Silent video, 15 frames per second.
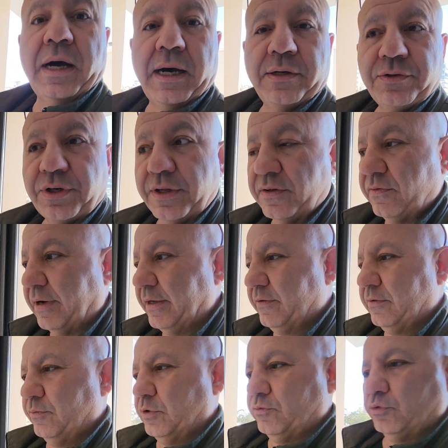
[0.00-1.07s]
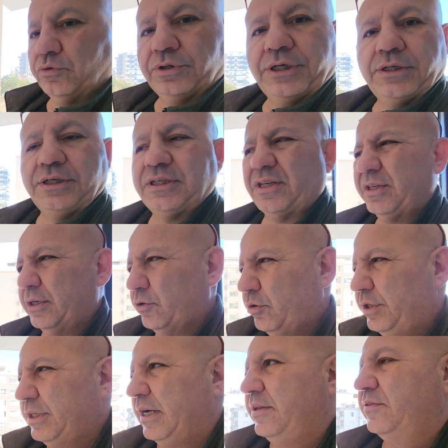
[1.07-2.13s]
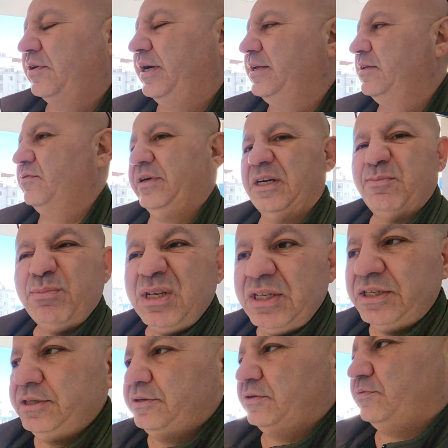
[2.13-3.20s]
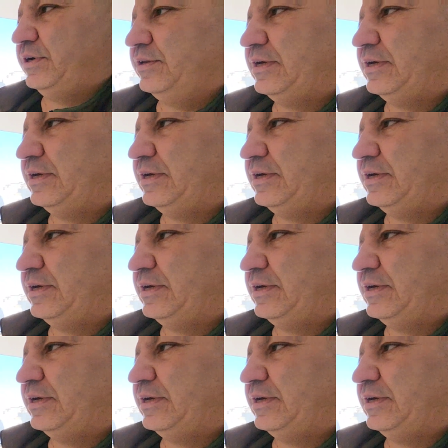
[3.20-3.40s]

anderen zwei zimmer Ich hatte ja neulich einen zweiten, das war ja mini, das